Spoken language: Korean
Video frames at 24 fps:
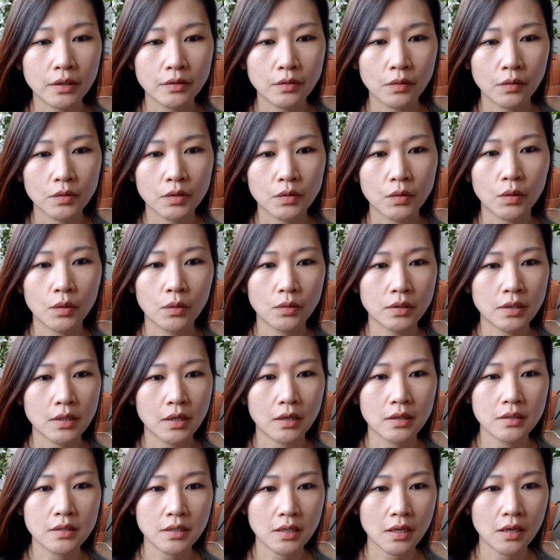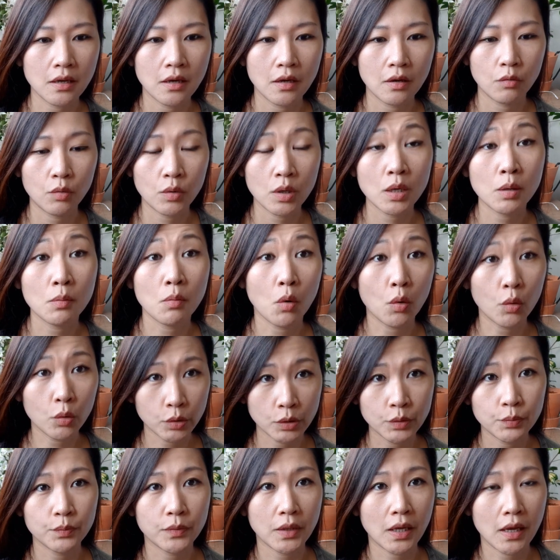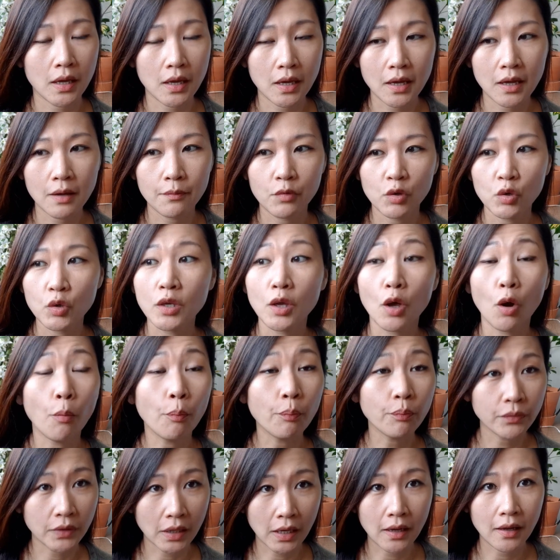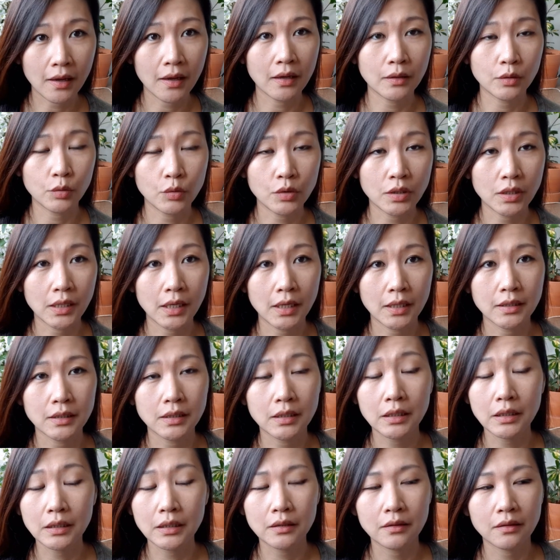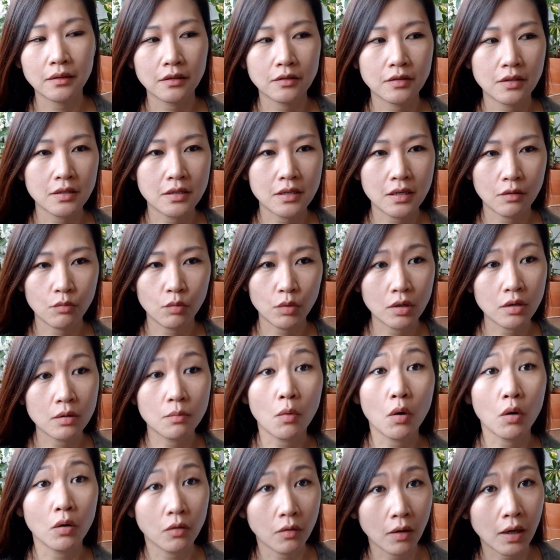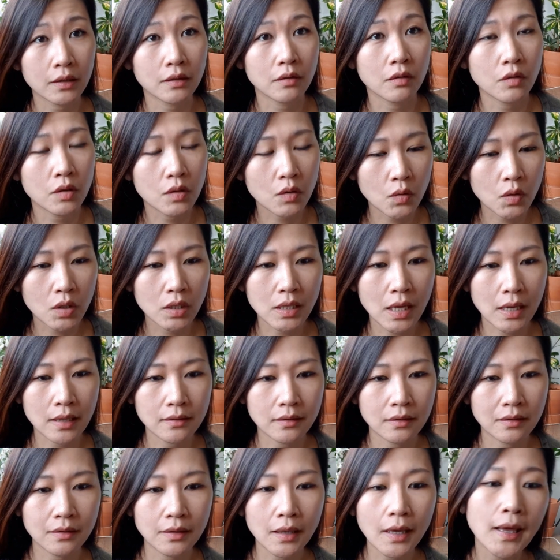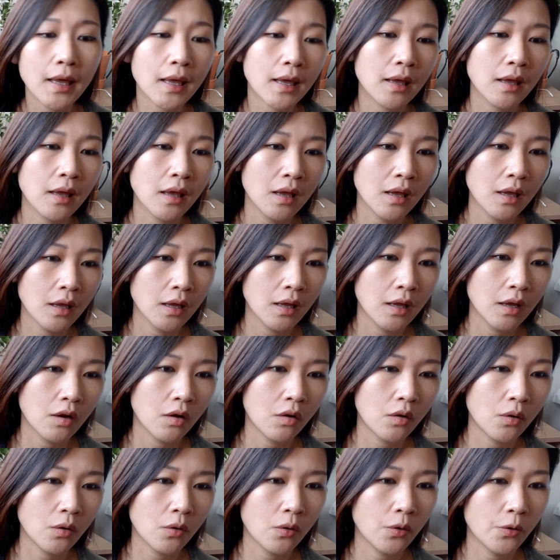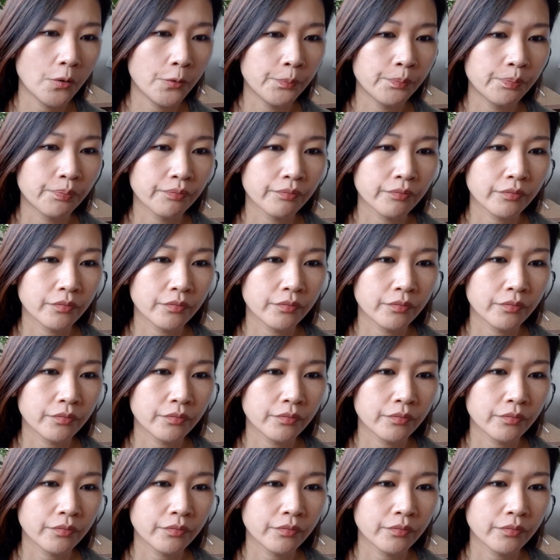그래서 저 제가 이제 윙이 먹고 싶다, 윙이 없다 독일에는 그래서 이제 윙을 먹으러 갔던 기억이 나는데 어